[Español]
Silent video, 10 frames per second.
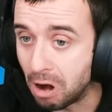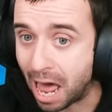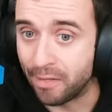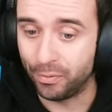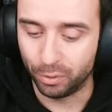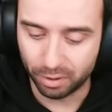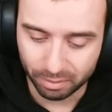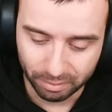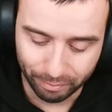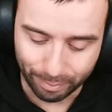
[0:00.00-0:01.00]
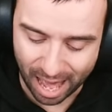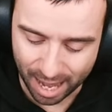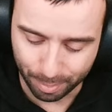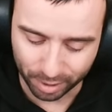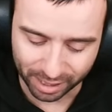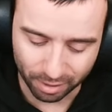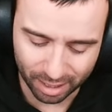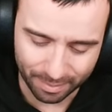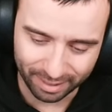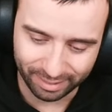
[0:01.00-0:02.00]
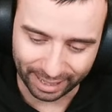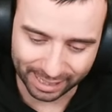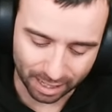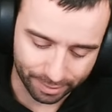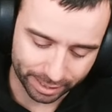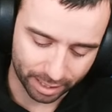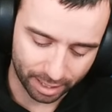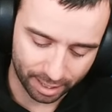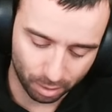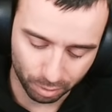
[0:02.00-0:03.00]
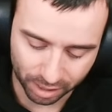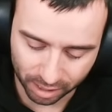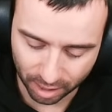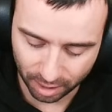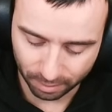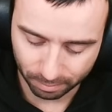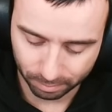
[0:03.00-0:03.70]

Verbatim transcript: Antur Vale, pues creo que me interesa más sacar el Whiskas aquí.